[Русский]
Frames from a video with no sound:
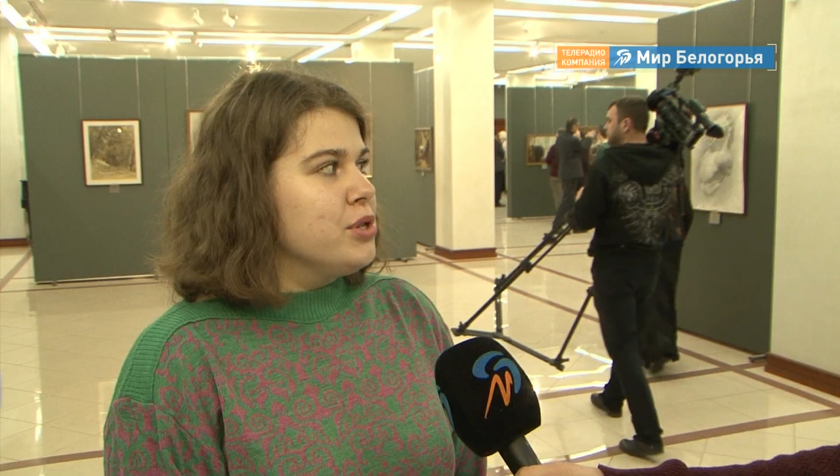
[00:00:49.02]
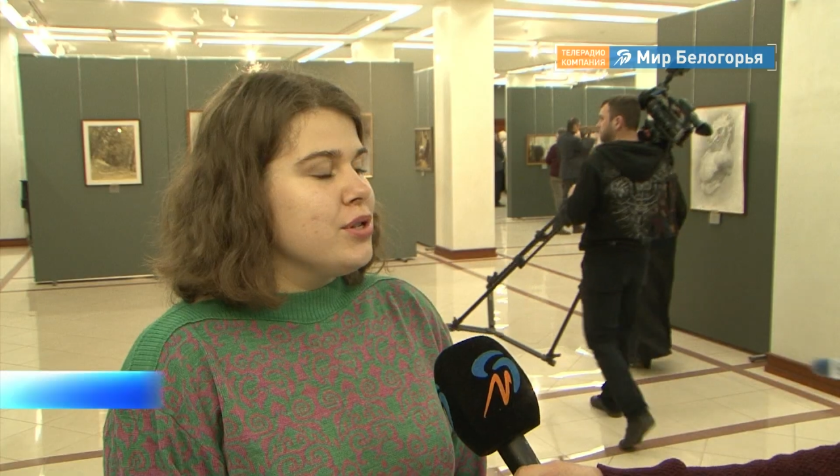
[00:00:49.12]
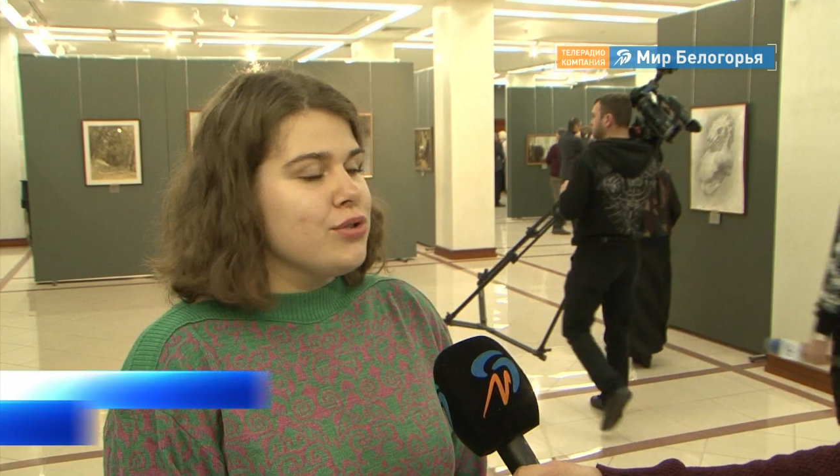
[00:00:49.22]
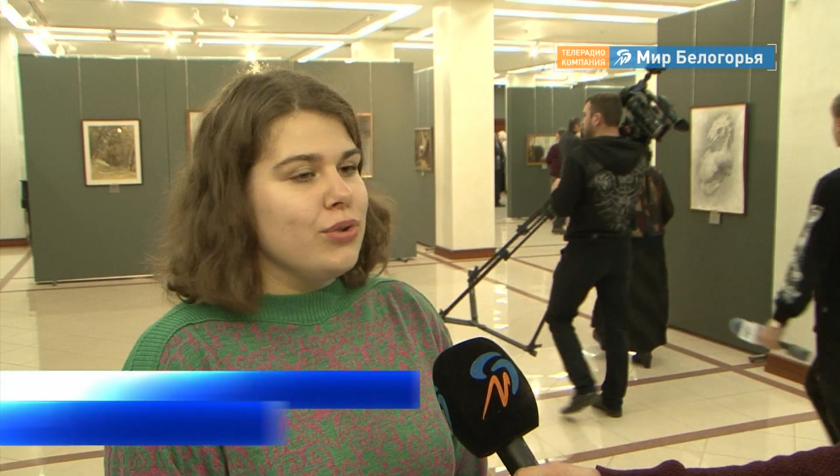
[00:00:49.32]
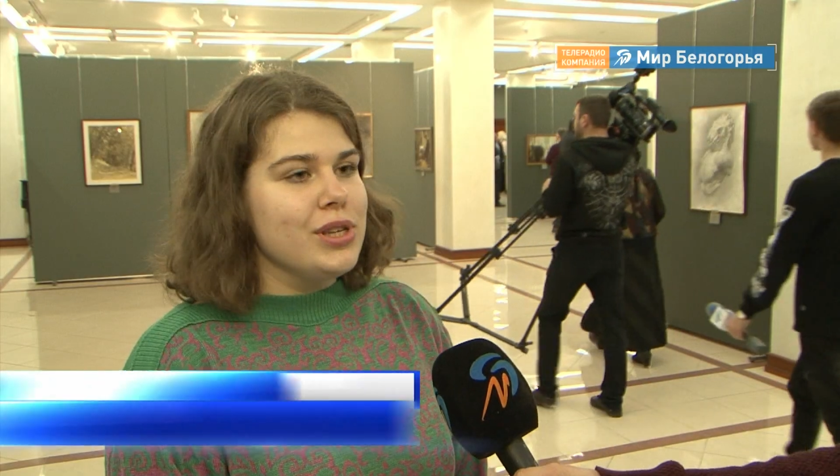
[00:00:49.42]

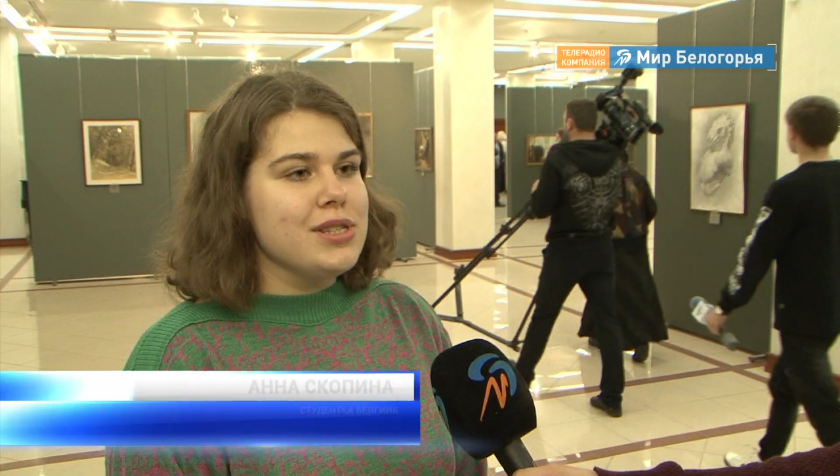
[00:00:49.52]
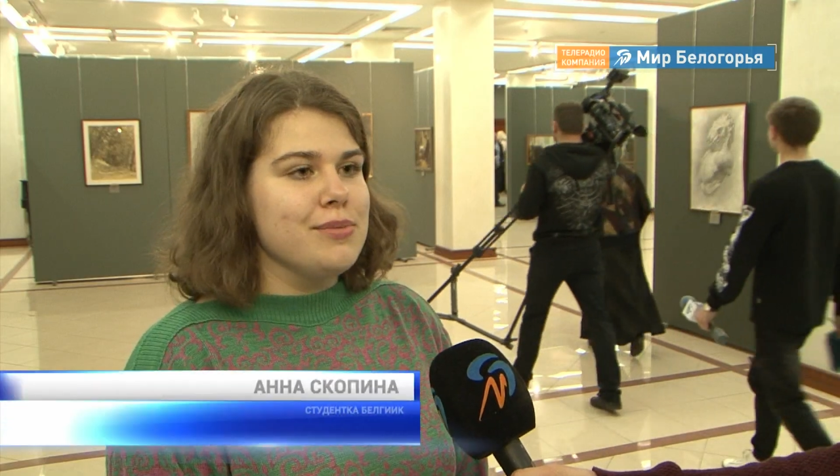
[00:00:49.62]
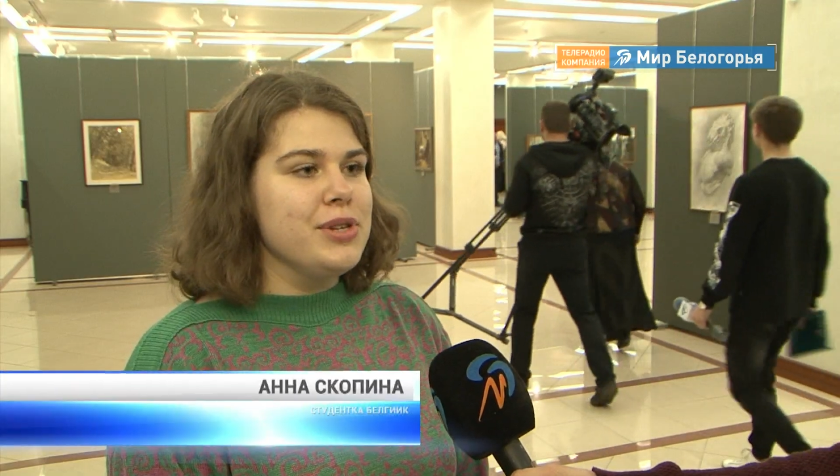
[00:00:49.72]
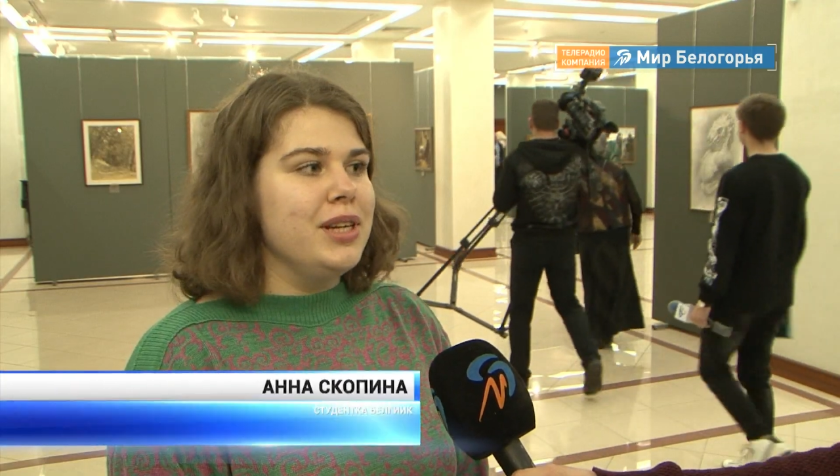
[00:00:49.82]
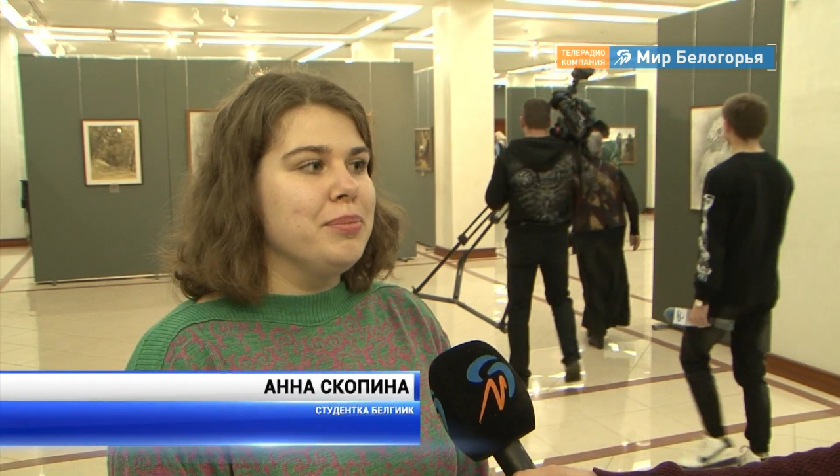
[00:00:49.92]
Мастерство на
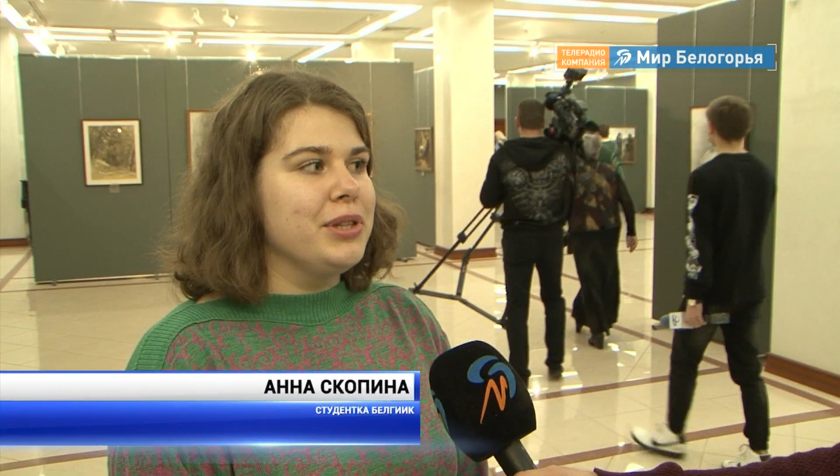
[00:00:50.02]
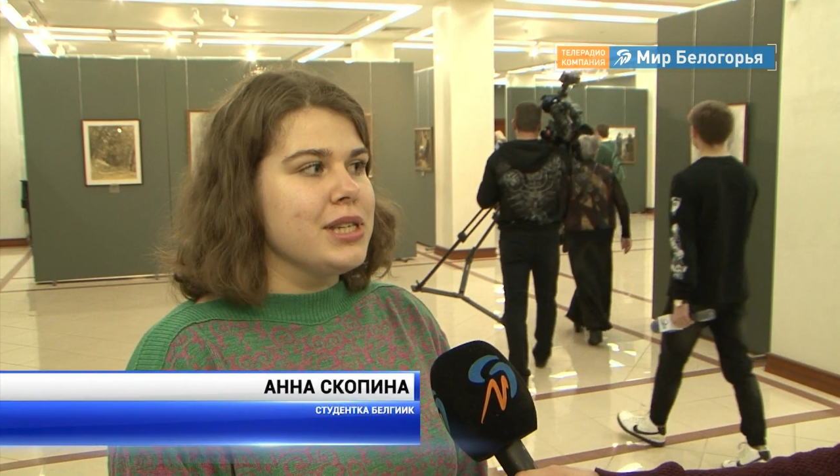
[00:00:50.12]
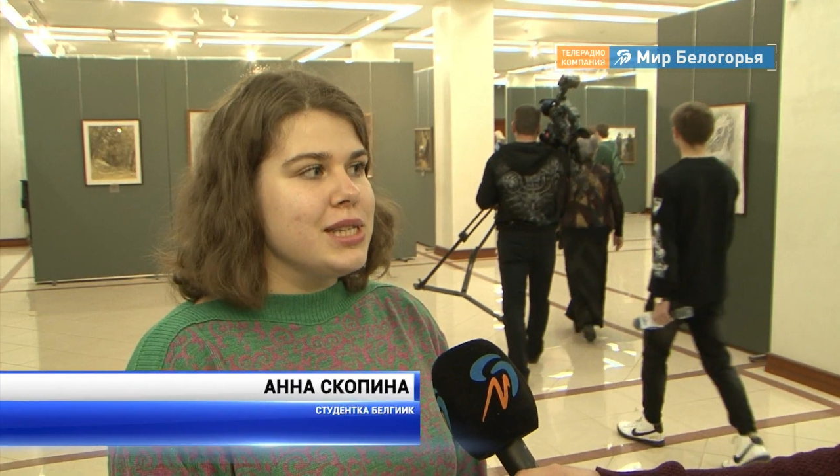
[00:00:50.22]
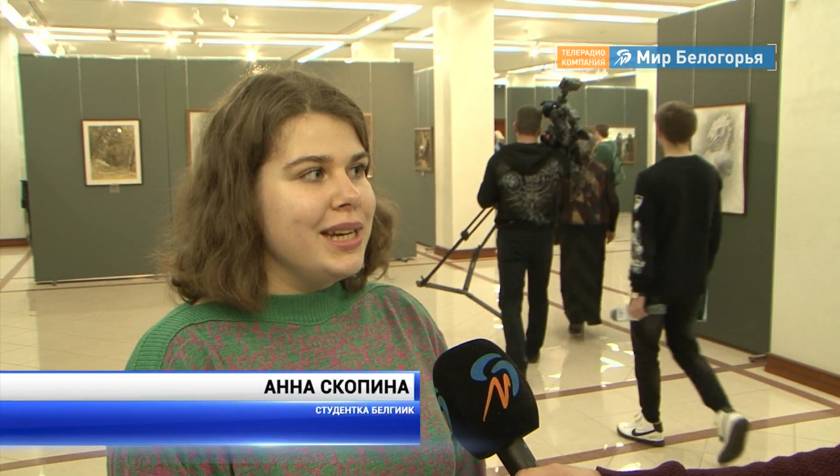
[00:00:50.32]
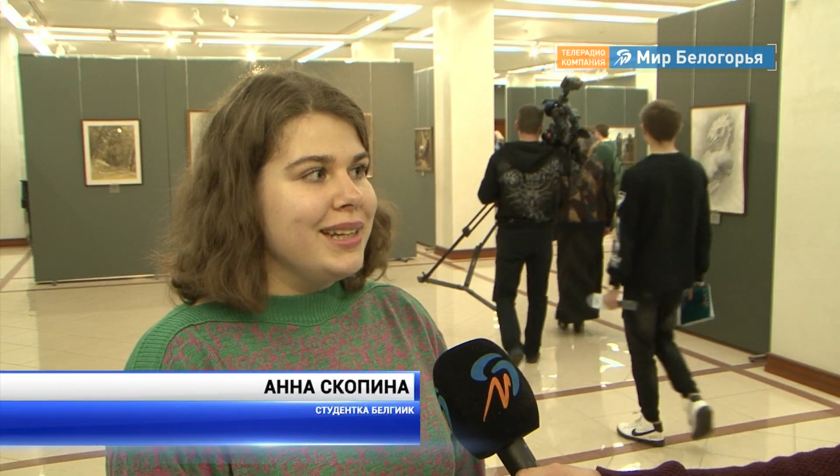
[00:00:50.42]
самом деле
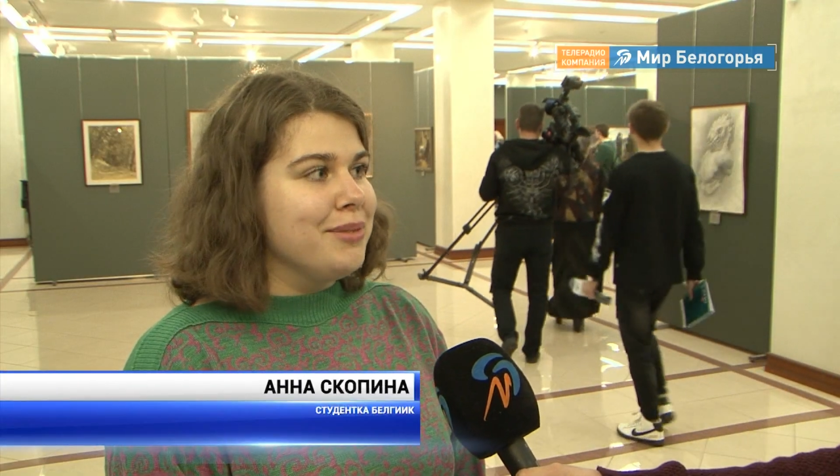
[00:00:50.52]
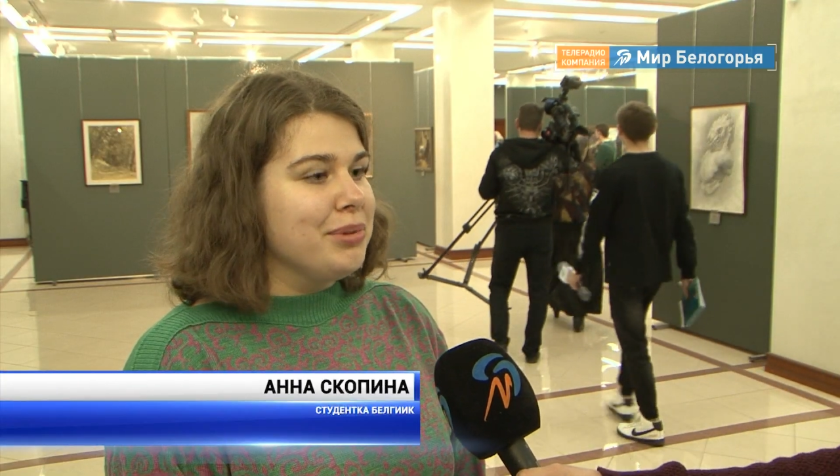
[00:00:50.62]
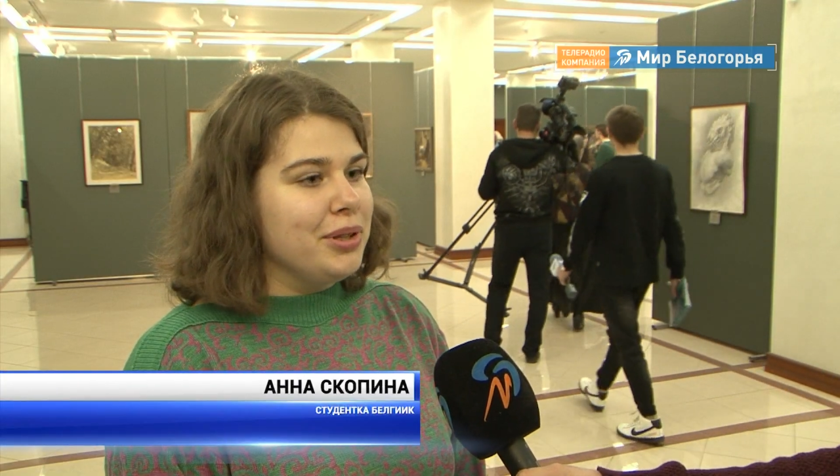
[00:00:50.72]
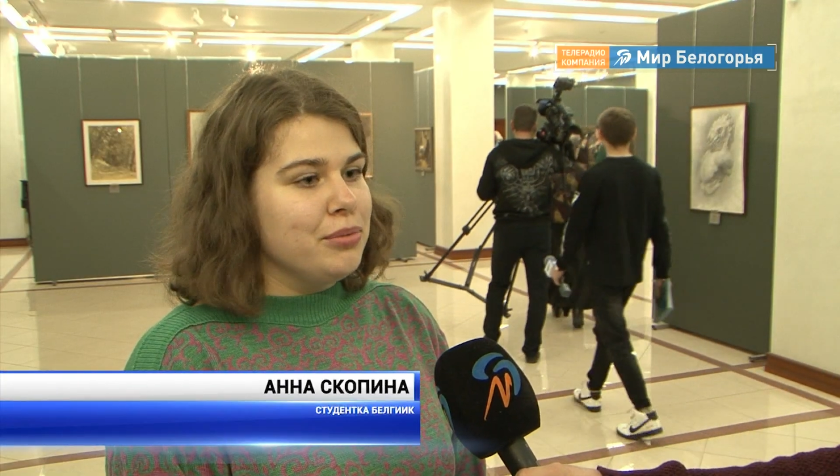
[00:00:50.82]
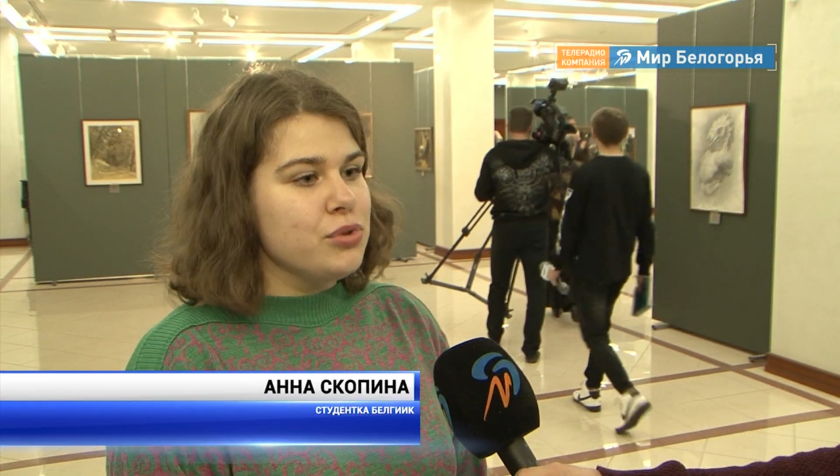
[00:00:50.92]
потрясает,
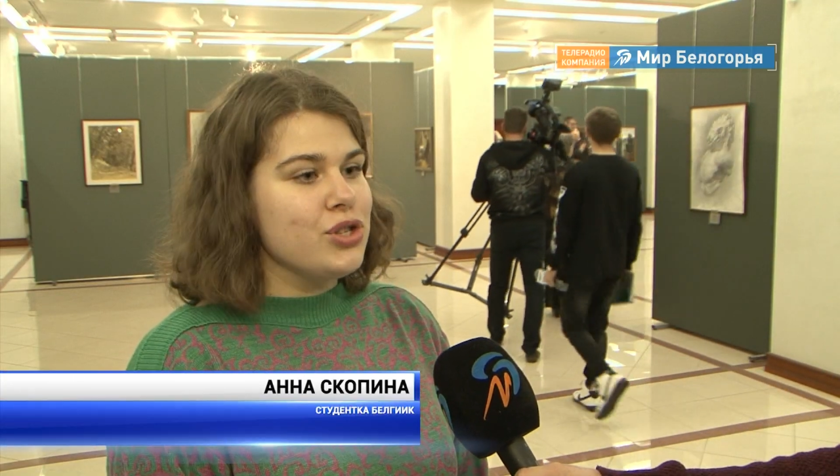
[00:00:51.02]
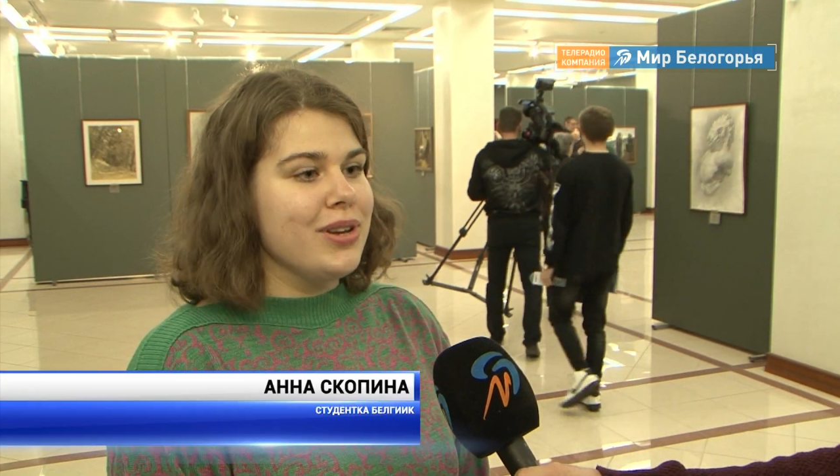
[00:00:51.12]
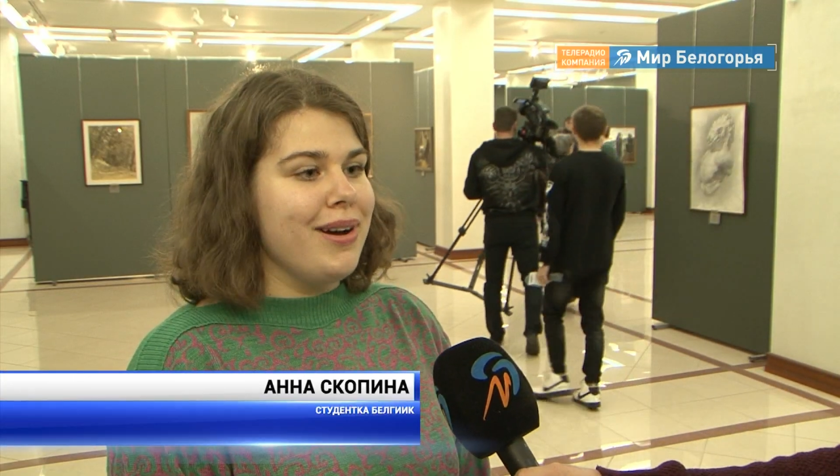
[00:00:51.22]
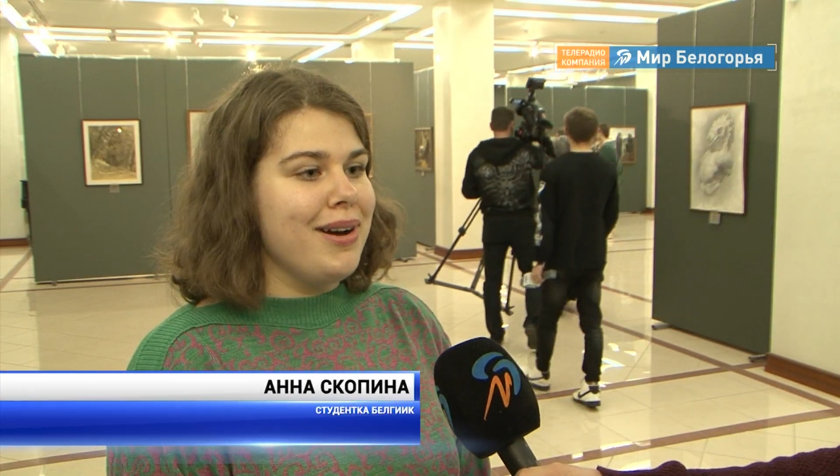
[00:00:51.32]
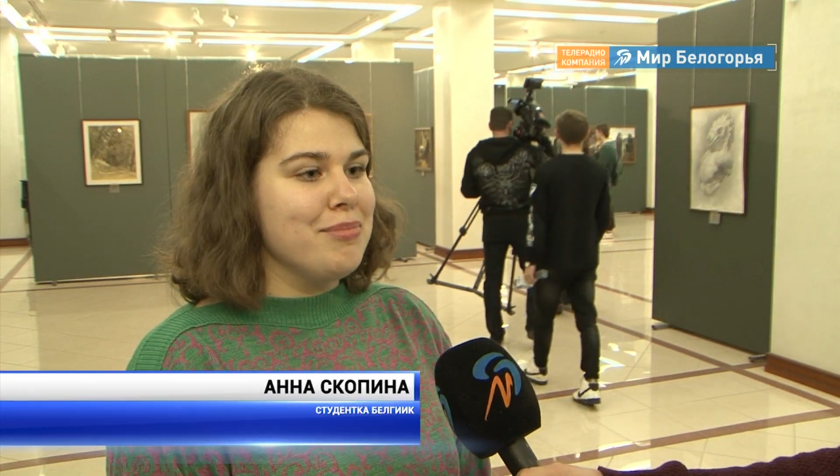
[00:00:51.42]
потому что,